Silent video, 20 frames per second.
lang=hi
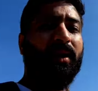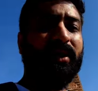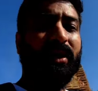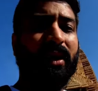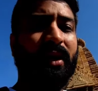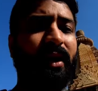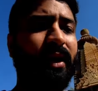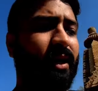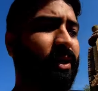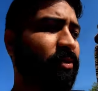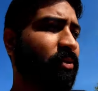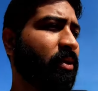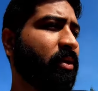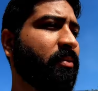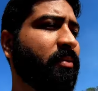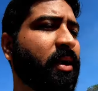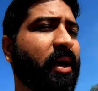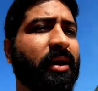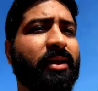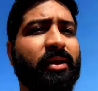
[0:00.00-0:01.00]
मतंगेश्वर
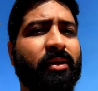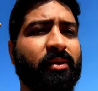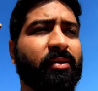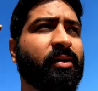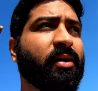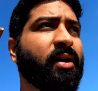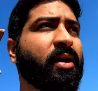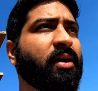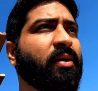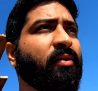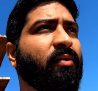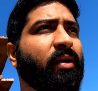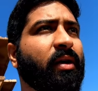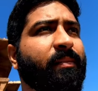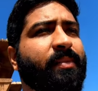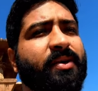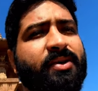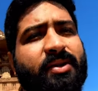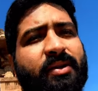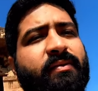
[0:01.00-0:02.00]
महादेव वहाँ
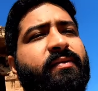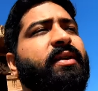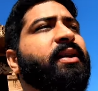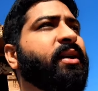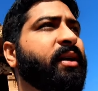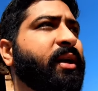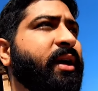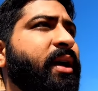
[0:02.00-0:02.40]
पे शिवलिंग